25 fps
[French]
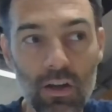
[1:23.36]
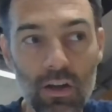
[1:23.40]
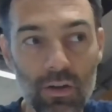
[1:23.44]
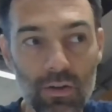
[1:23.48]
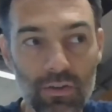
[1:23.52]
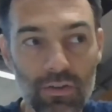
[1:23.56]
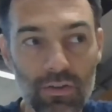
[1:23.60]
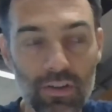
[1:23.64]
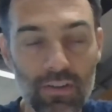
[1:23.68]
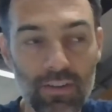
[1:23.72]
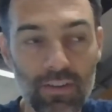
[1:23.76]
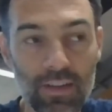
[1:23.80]

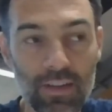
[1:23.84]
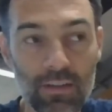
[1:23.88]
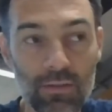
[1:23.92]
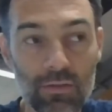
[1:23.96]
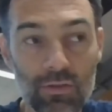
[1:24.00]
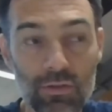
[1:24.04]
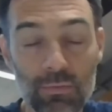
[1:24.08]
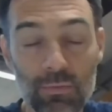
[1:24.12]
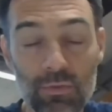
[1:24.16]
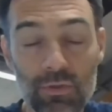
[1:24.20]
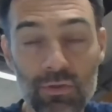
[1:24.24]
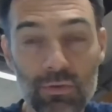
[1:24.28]
euh, c'est vrai que
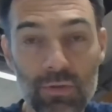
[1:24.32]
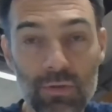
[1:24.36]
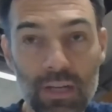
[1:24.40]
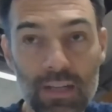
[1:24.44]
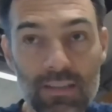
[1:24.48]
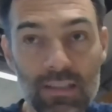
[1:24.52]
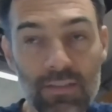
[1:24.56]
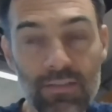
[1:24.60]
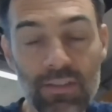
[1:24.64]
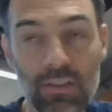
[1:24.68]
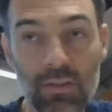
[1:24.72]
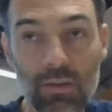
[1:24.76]
je me suis
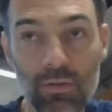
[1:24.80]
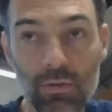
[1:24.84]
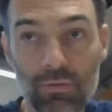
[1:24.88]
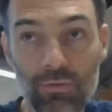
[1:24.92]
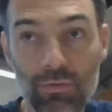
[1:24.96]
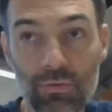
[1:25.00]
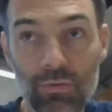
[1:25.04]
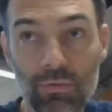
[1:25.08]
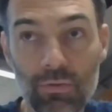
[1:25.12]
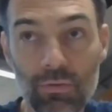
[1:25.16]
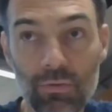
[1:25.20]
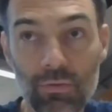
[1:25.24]
assez vite
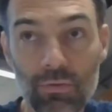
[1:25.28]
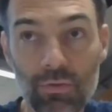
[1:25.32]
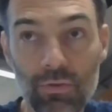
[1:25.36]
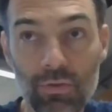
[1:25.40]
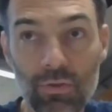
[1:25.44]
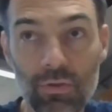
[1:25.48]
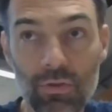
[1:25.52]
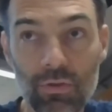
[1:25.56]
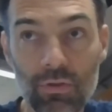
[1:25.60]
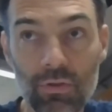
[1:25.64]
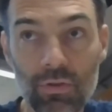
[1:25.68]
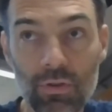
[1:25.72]
rendu compte
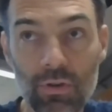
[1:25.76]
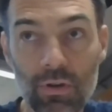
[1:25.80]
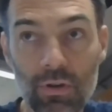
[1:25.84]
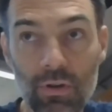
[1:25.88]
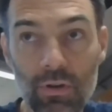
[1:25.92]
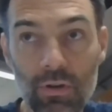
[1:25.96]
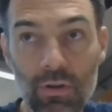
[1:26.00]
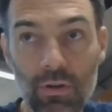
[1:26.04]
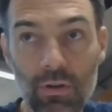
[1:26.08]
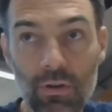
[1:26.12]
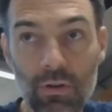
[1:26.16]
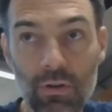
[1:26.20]
que
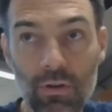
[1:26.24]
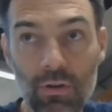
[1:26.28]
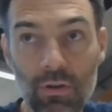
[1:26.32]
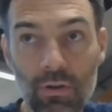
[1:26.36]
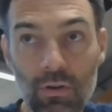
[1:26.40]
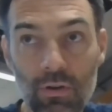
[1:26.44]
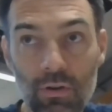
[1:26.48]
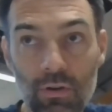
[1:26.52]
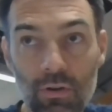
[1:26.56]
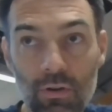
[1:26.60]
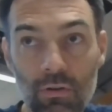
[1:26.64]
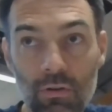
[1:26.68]
euh,
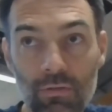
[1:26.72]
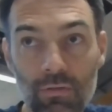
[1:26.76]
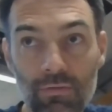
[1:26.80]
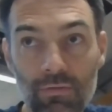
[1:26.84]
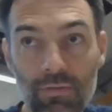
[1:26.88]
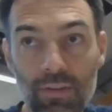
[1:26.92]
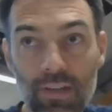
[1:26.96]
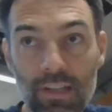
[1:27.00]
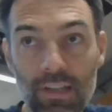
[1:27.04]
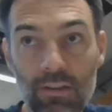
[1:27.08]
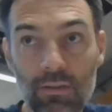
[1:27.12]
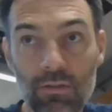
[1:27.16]
le fait
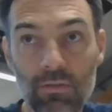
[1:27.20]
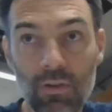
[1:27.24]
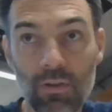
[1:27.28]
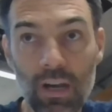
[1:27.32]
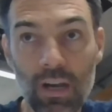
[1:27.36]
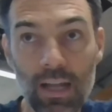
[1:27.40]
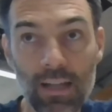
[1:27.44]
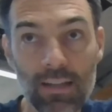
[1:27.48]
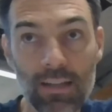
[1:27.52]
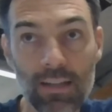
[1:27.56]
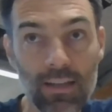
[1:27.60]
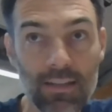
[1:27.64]
de
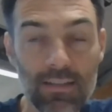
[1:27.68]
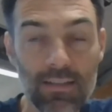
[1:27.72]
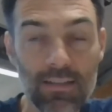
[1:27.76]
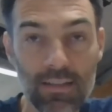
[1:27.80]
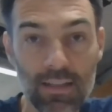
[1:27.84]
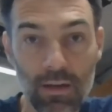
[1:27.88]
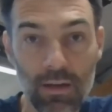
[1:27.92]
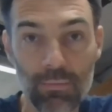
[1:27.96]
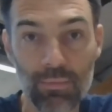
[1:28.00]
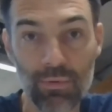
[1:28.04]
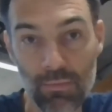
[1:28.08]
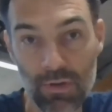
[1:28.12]
l'adresser à un
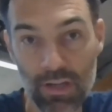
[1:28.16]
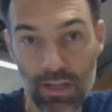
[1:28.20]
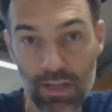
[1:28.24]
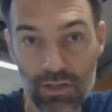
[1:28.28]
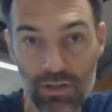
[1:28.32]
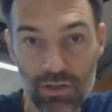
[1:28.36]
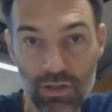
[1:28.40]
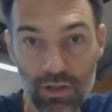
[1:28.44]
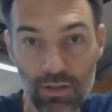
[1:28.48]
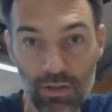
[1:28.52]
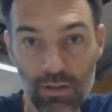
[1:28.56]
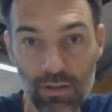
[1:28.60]
public
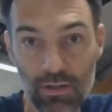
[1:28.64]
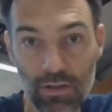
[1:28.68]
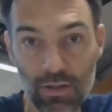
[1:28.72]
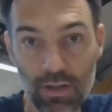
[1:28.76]
jeune,